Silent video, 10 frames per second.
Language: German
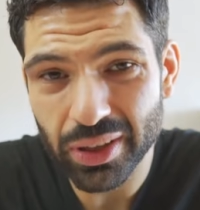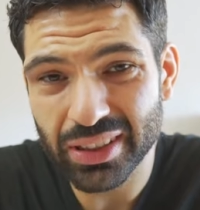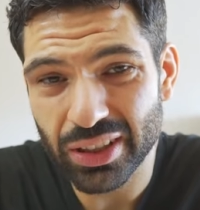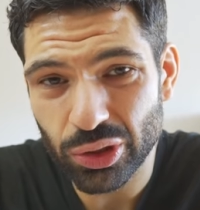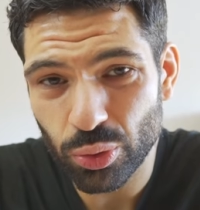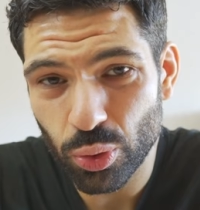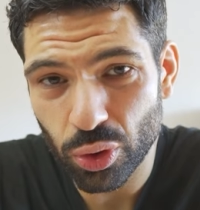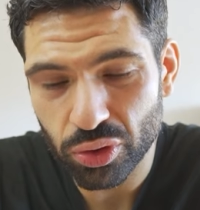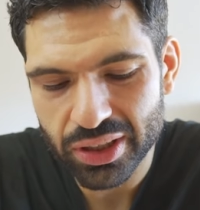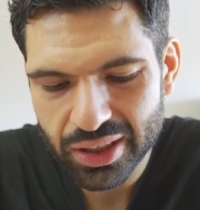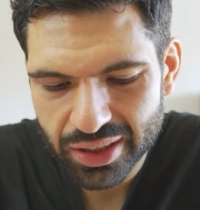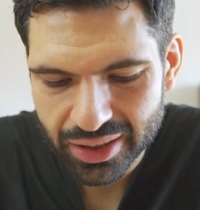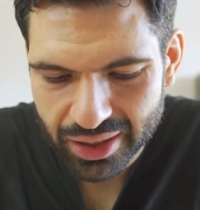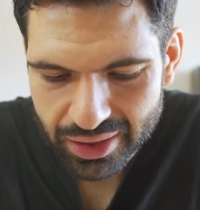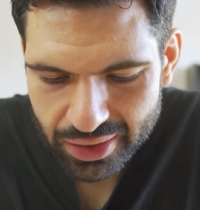was ich so noch nicht
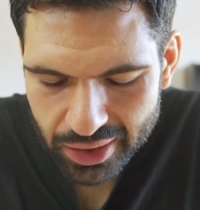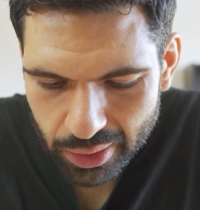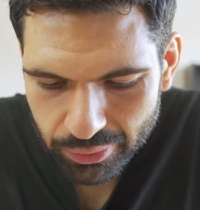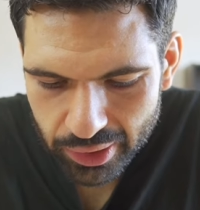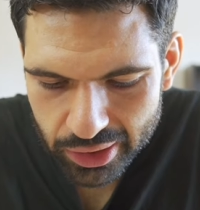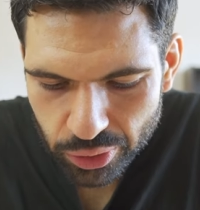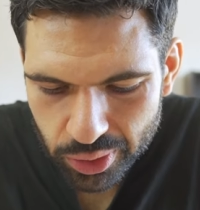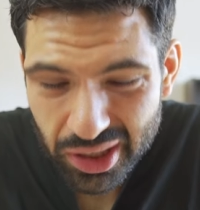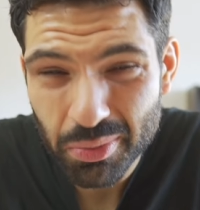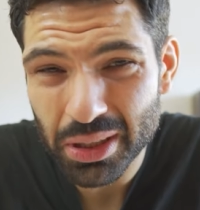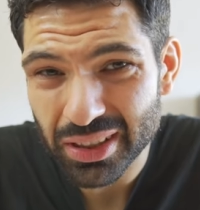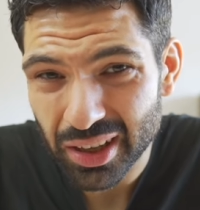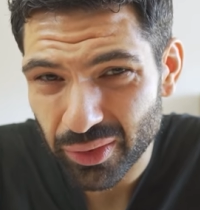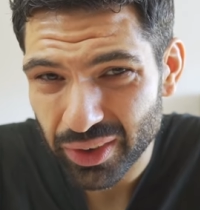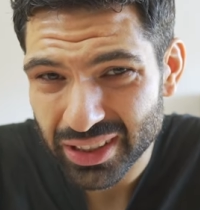gesehen habe. Vielleicht könnt ihr mir
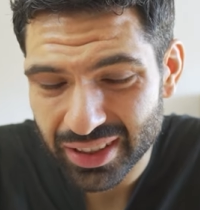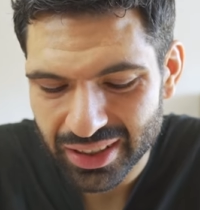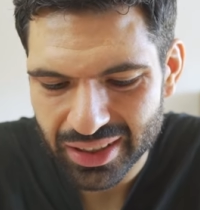sagen, was es